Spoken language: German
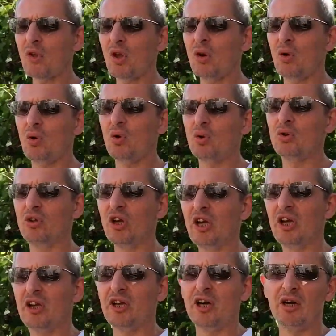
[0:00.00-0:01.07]
Und
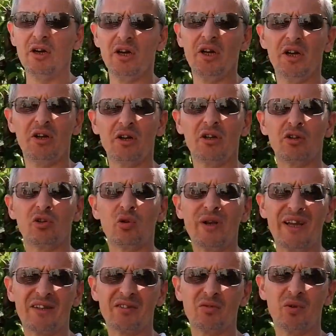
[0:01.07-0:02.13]
ja, äh,
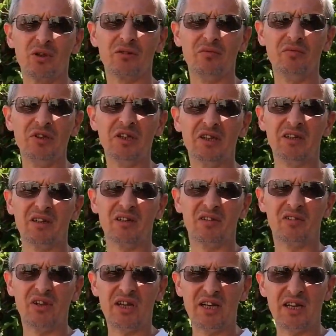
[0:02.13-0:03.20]
zuerst wollten wir
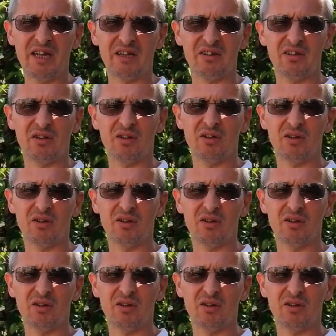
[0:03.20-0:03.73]
CNET äh,